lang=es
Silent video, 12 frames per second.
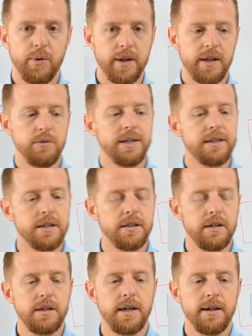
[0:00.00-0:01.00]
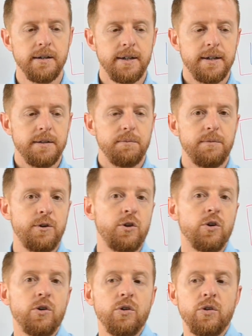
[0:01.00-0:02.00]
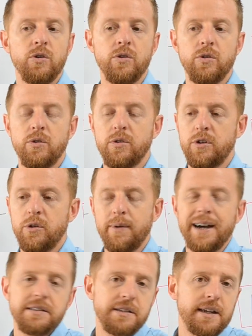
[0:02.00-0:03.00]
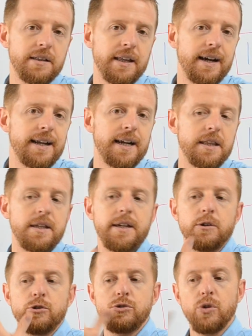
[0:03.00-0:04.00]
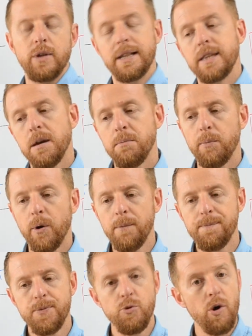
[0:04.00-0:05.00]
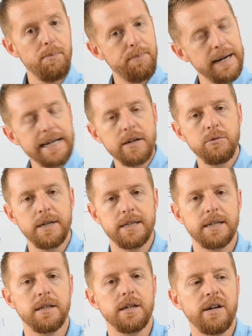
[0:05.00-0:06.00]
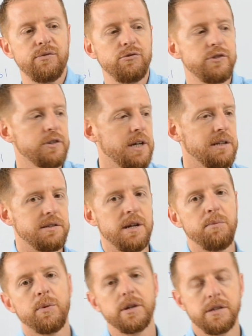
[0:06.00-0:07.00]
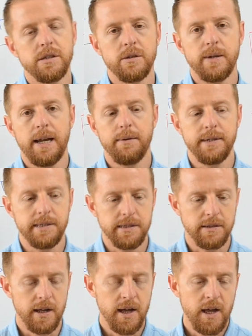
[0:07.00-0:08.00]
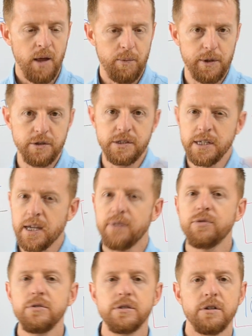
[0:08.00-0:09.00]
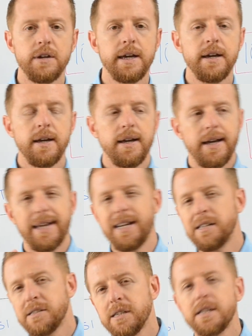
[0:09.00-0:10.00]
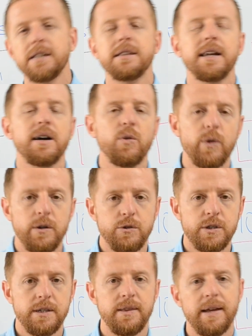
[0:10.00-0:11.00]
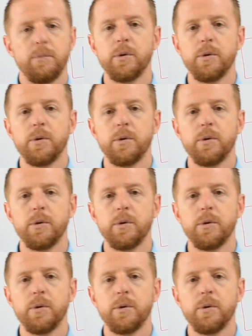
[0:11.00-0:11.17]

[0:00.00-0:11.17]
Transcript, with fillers: porque una estrategia no, no, va a hacerte ganar dinero todo el tiempo, no esperes que una estrategia funcione el 100% de las veces, pero sí que funcione en el 70 o el 80%